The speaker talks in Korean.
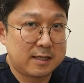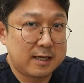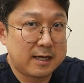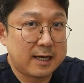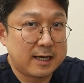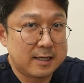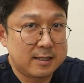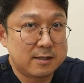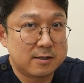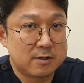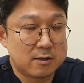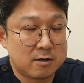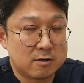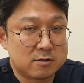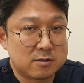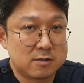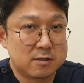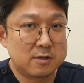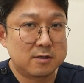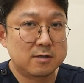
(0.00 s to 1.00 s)
대한
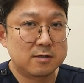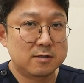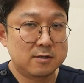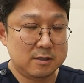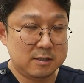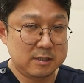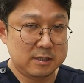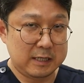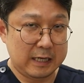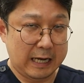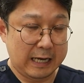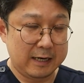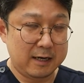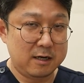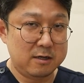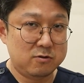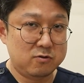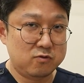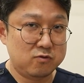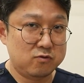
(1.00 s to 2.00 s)
걱정을 이제 안
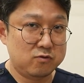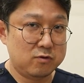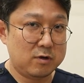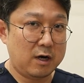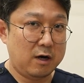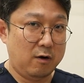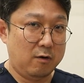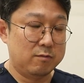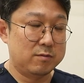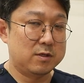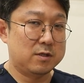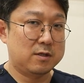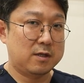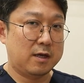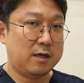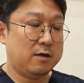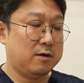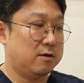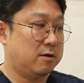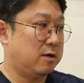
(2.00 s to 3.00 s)
할 수가
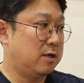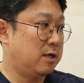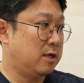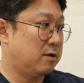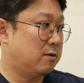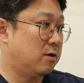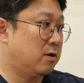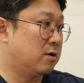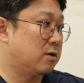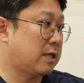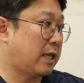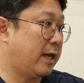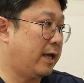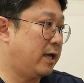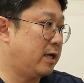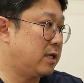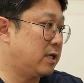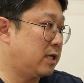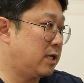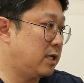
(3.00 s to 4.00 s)
없는데요. 어,
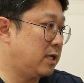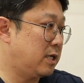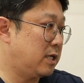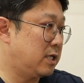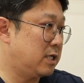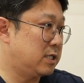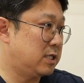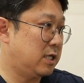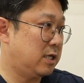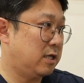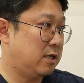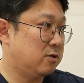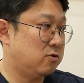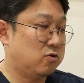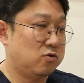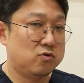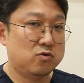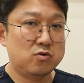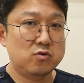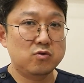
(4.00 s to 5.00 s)
다행히 이제
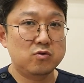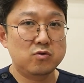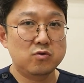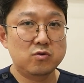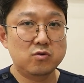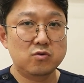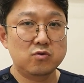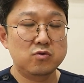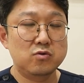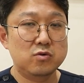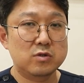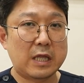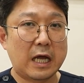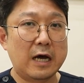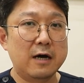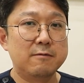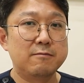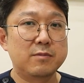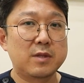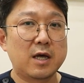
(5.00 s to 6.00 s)
수술 후
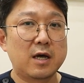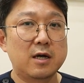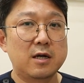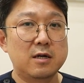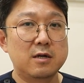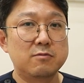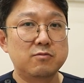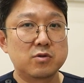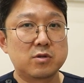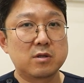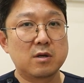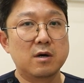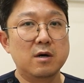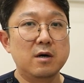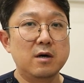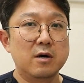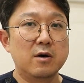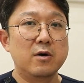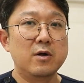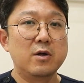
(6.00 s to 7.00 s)
다음
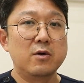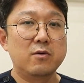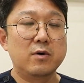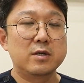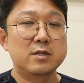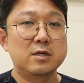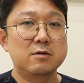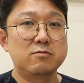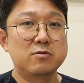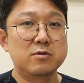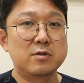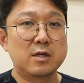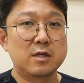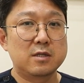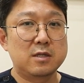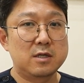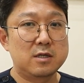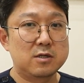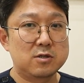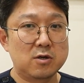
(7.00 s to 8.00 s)
날부터
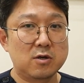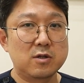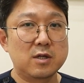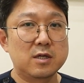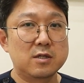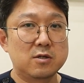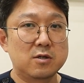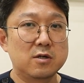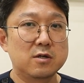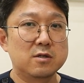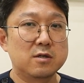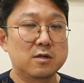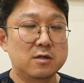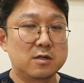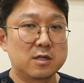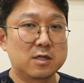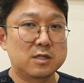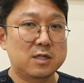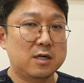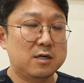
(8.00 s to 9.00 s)
환자분한테 전화 드려서
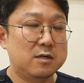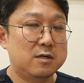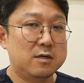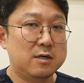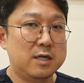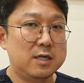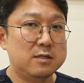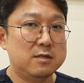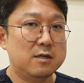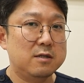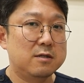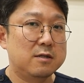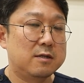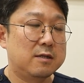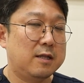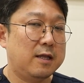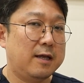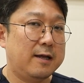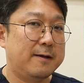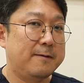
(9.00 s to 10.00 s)
이렇게 체크를
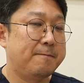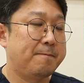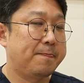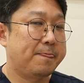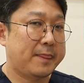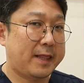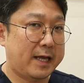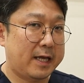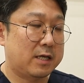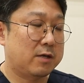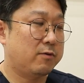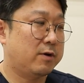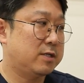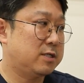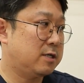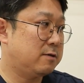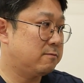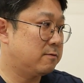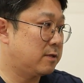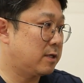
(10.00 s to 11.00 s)
했었는데 다행히
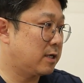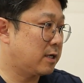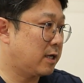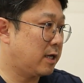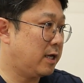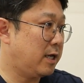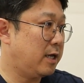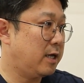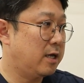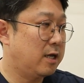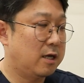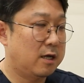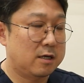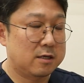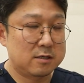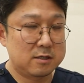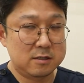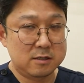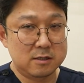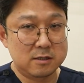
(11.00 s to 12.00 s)
환자분에게
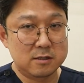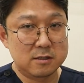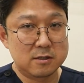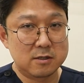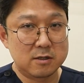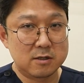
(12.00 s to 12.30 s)
그,